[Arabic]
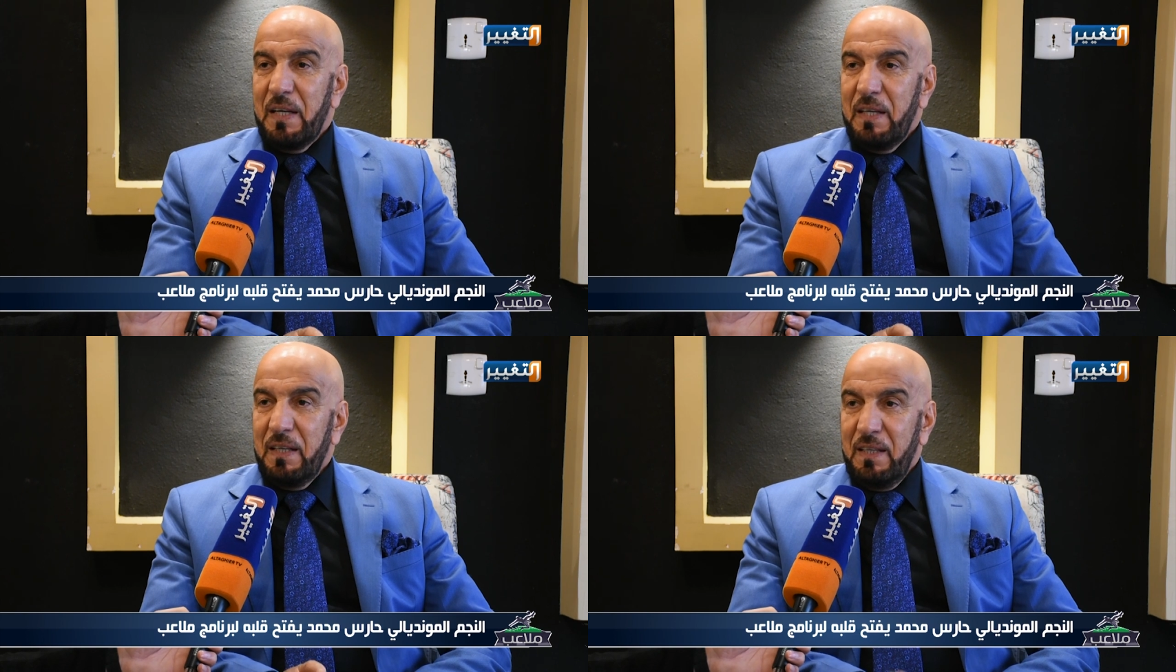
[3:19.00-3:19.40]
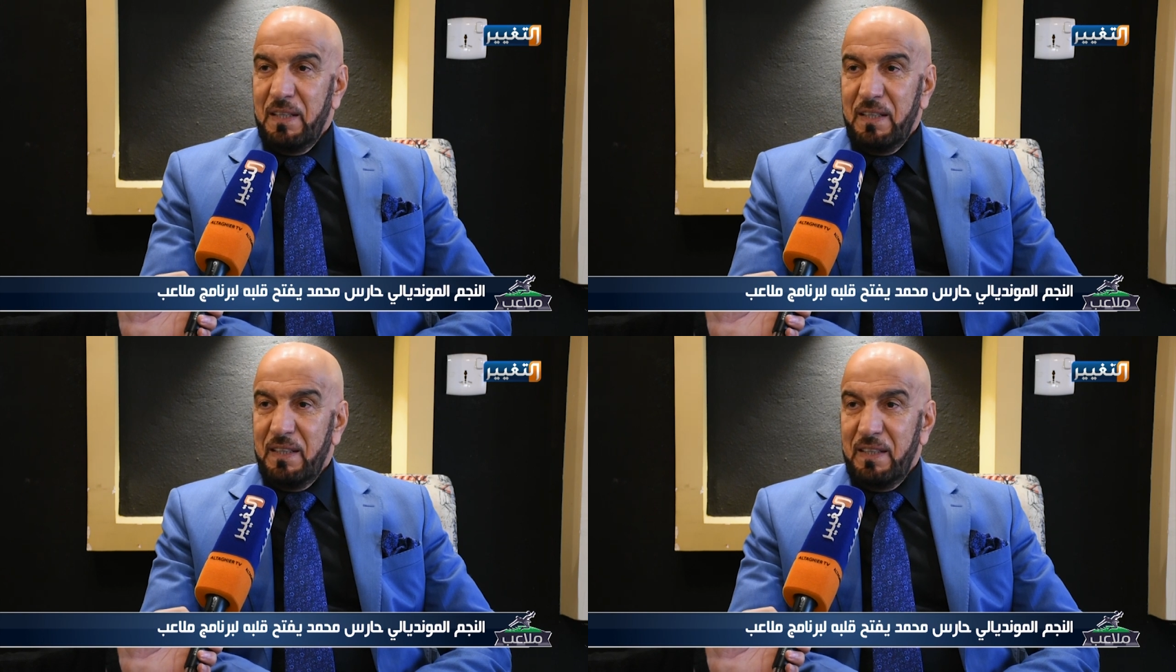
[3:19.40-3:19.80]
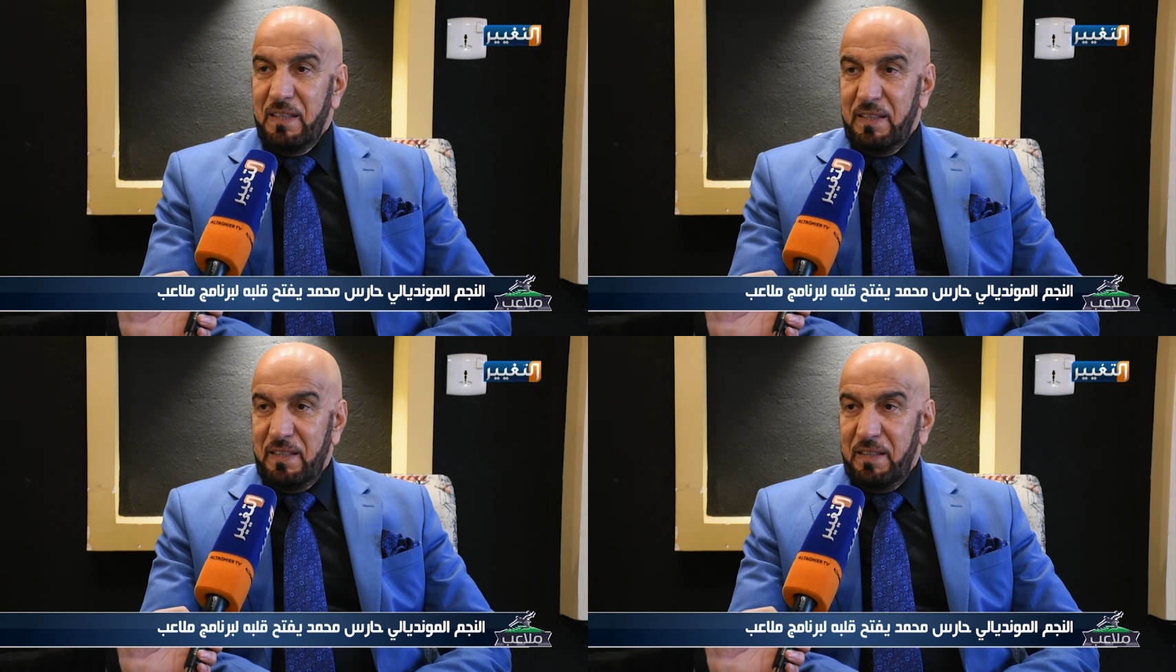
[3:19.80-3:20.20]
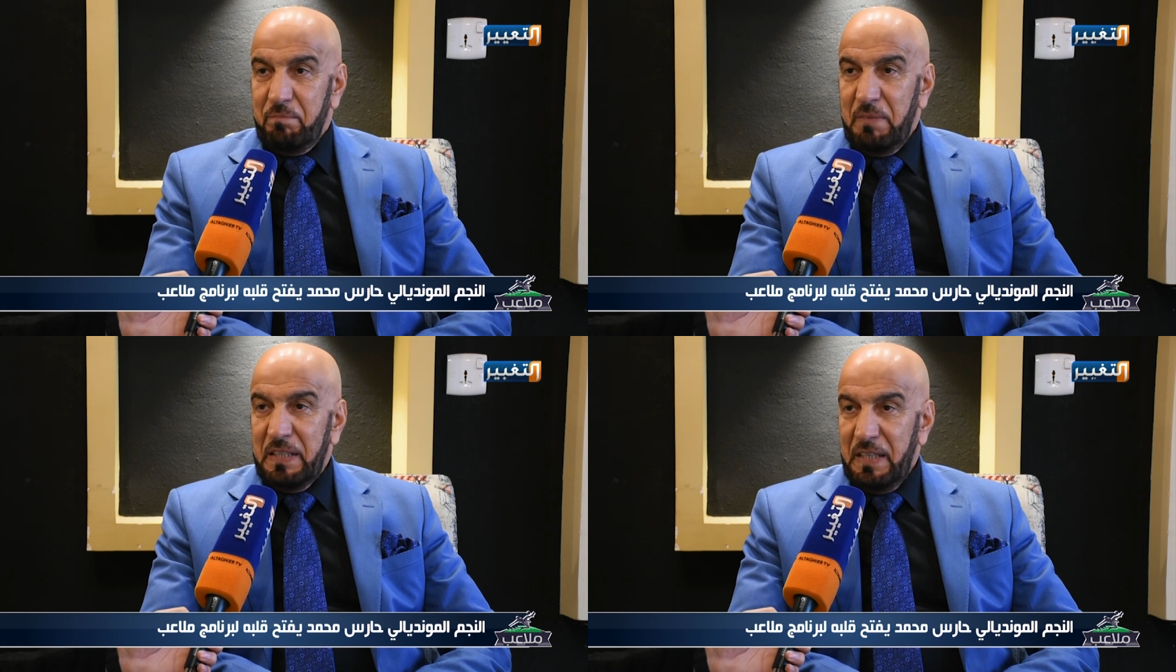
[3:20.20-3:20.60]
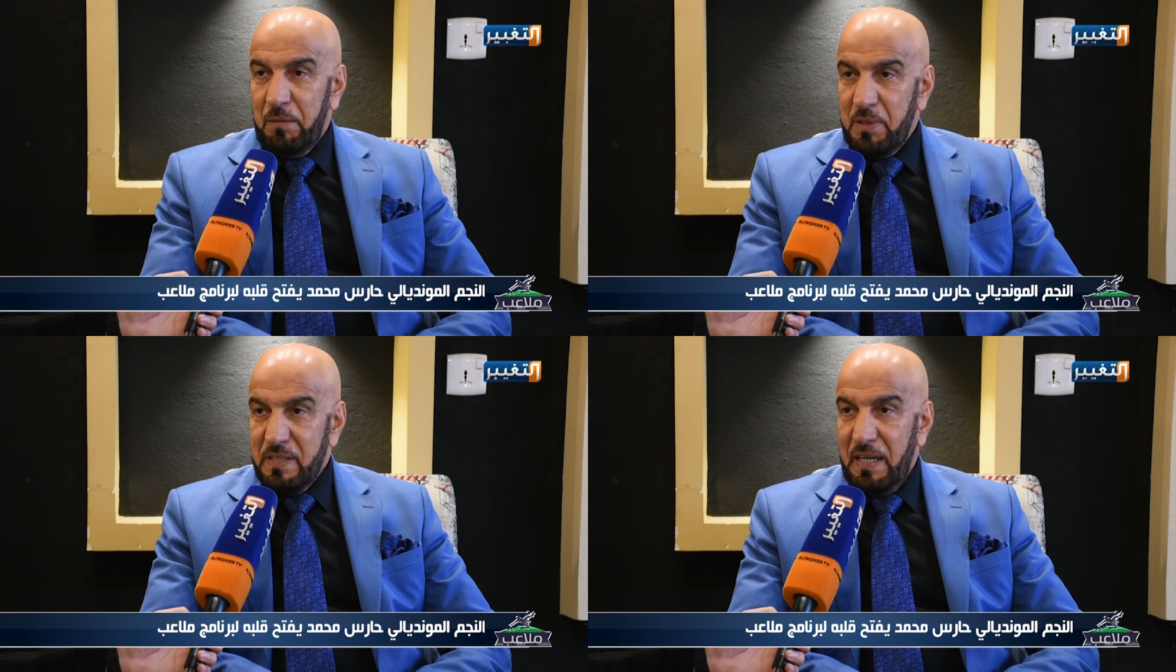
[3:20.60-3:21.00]
آه، مهدي
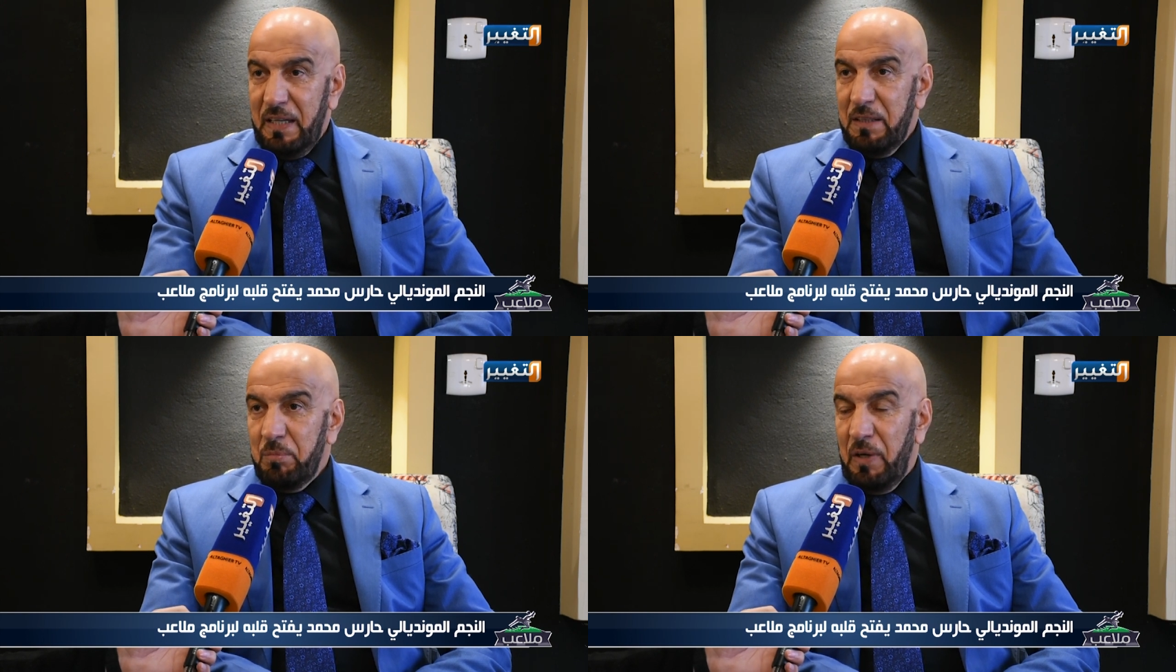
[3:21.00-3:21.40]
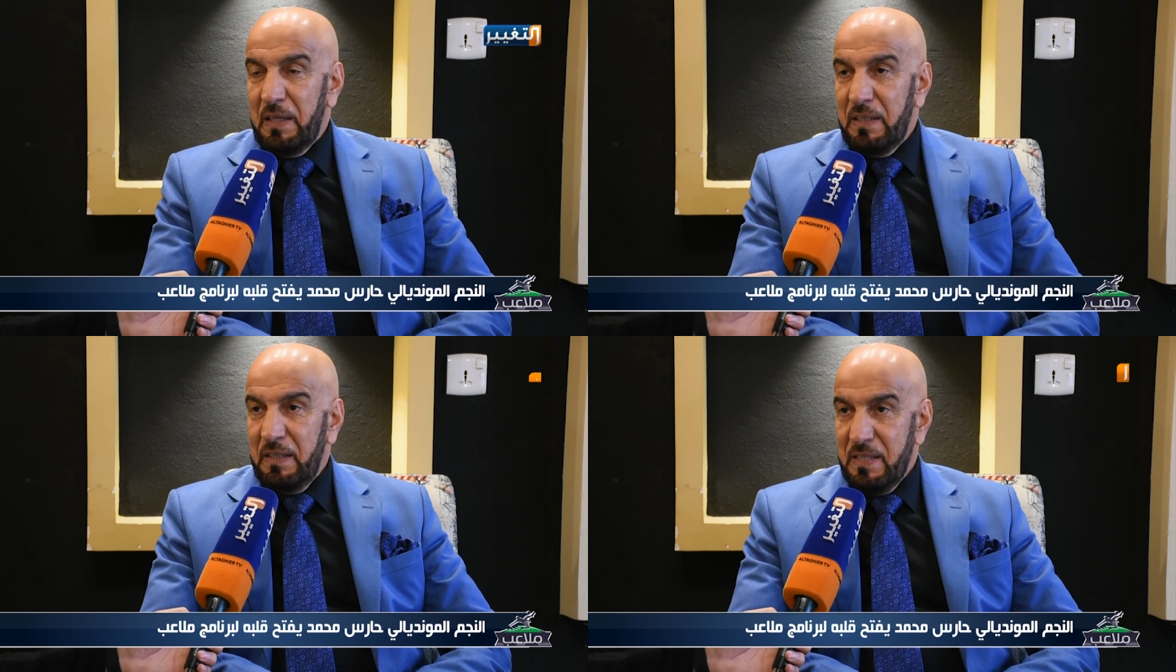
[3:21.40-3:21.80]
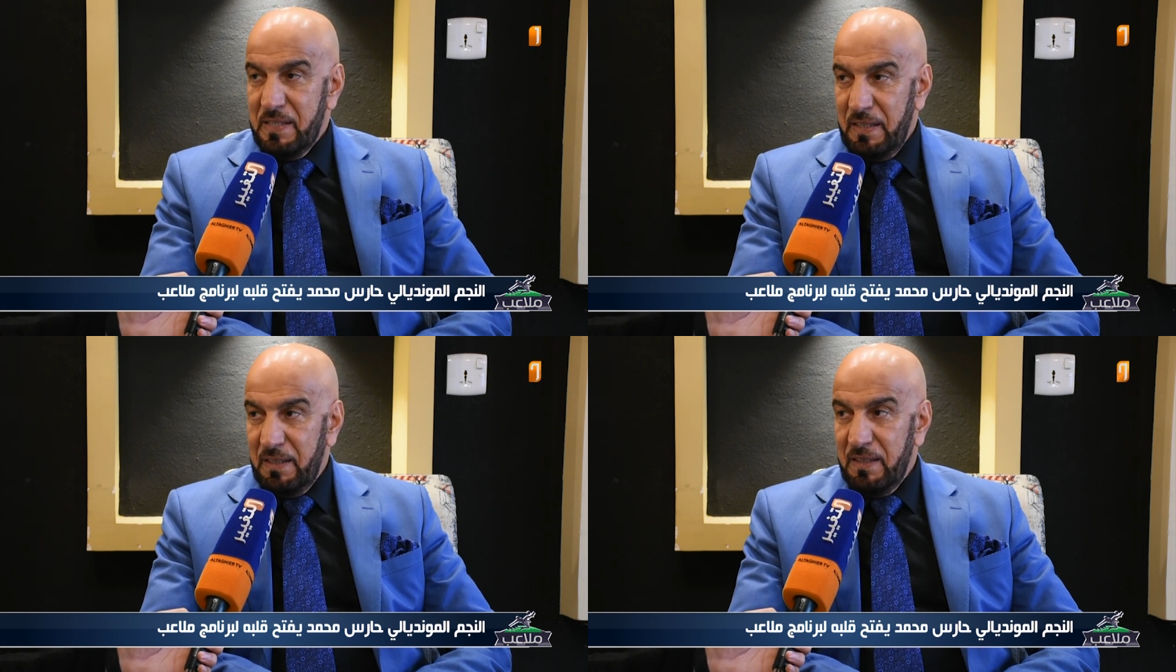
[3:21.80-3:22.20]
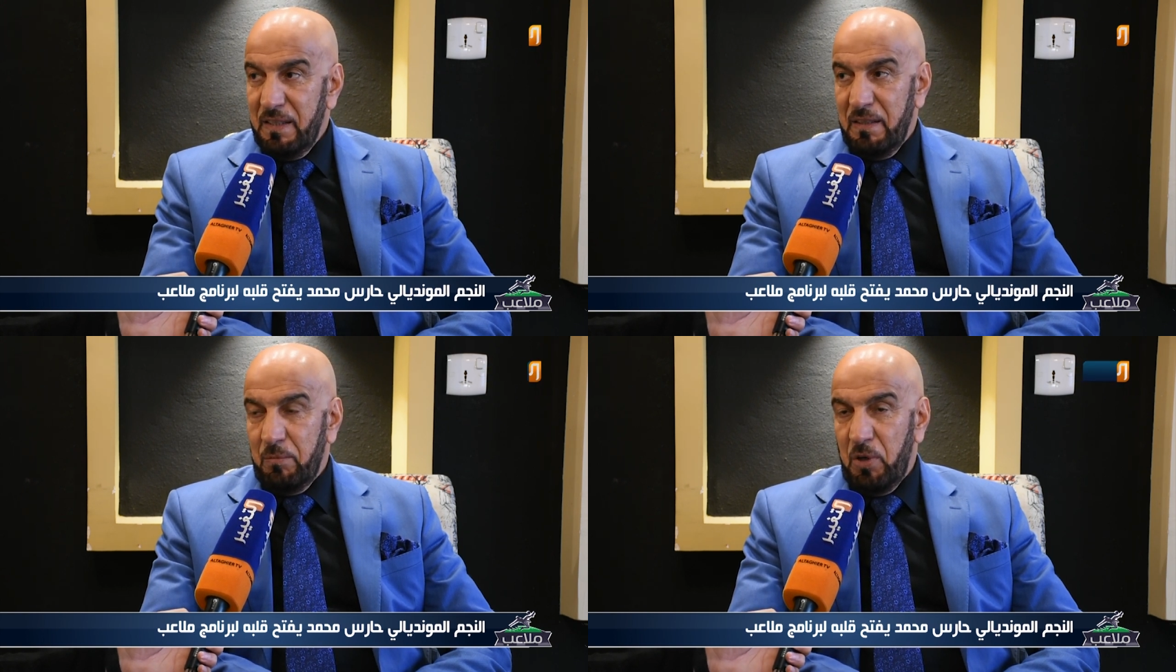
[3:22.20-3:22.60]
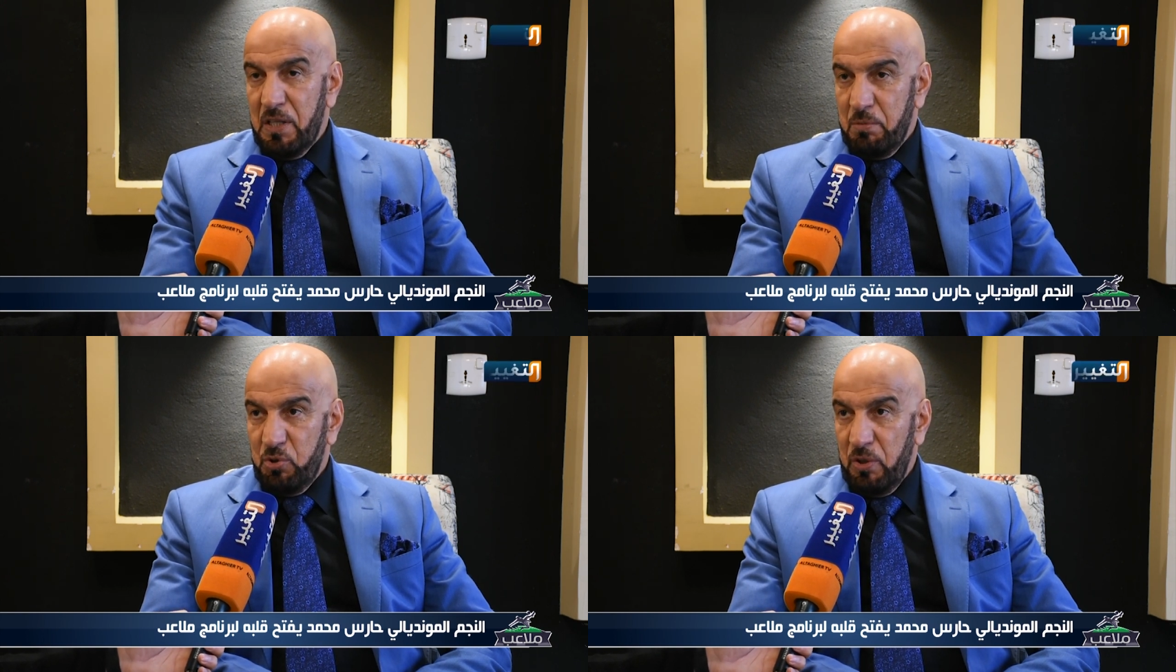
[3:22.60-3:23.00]
عبد الصاحب وعلي حسين آه،
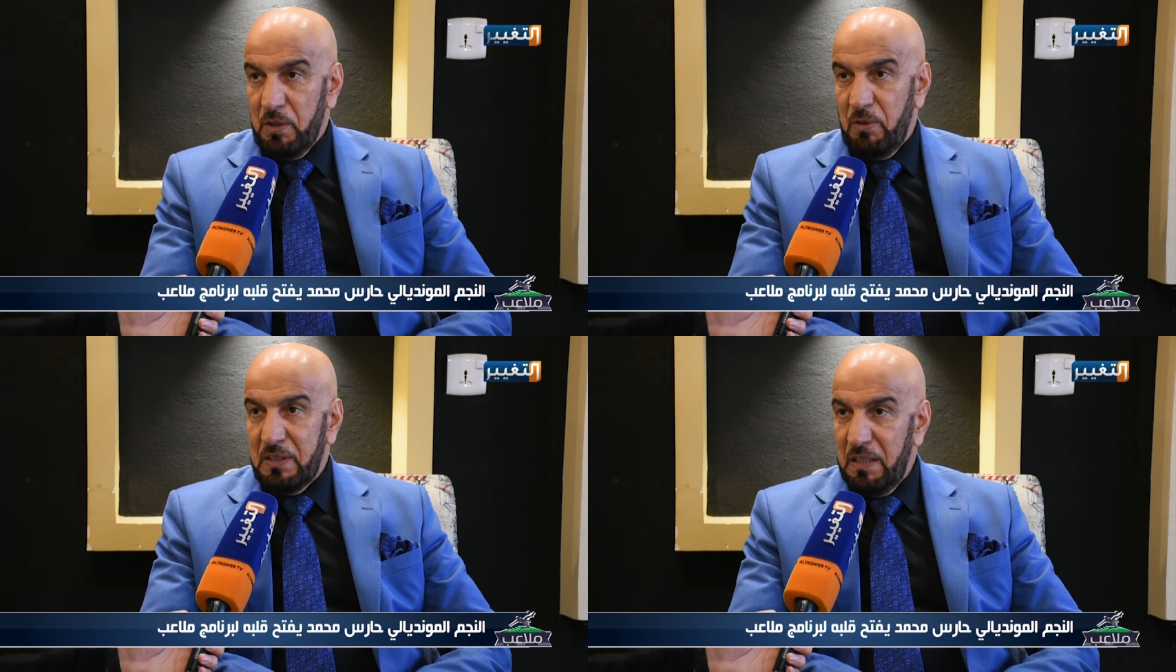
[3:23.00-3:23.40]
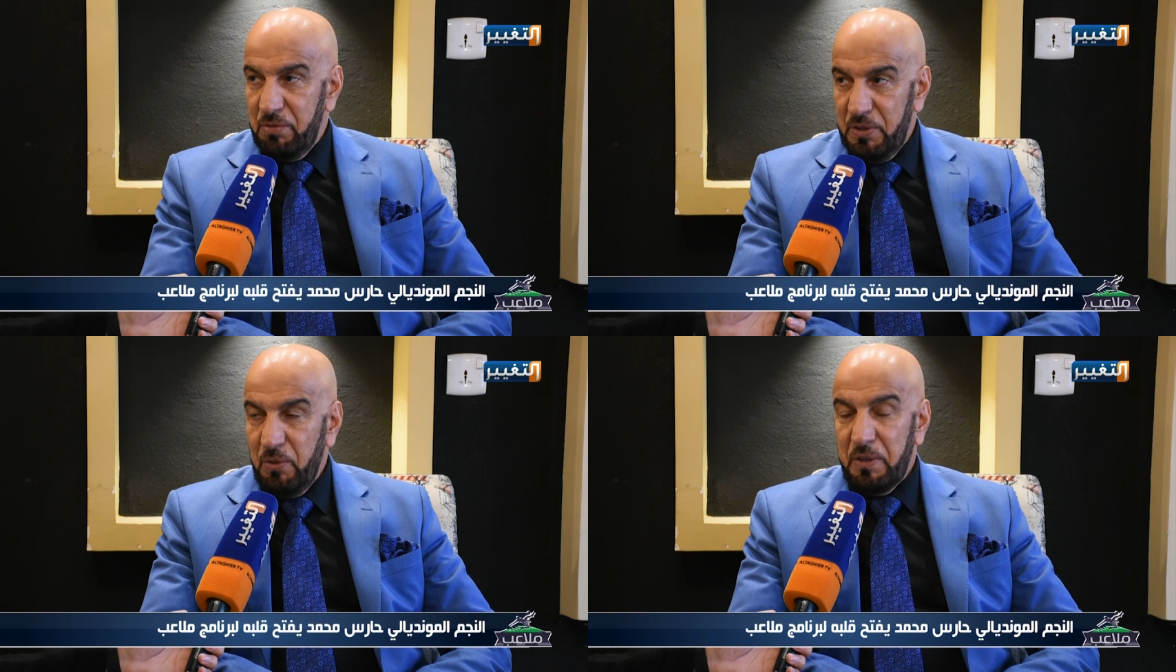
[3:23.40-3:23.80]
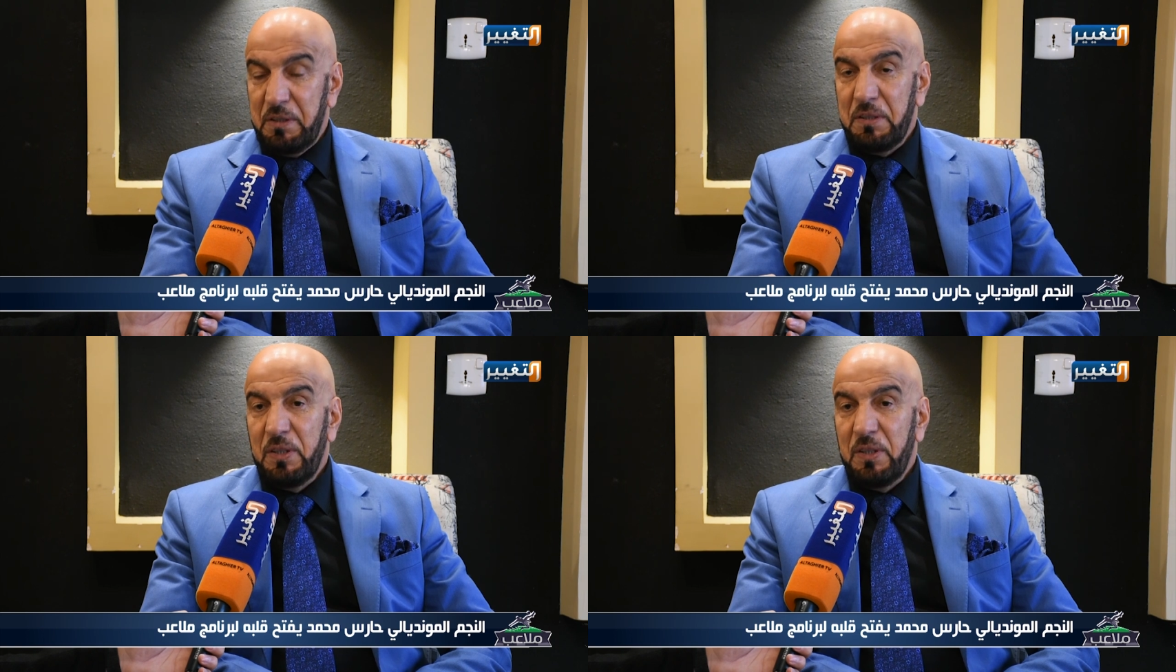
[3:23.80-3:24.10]
مهاجم الشرطه وهداف الدوري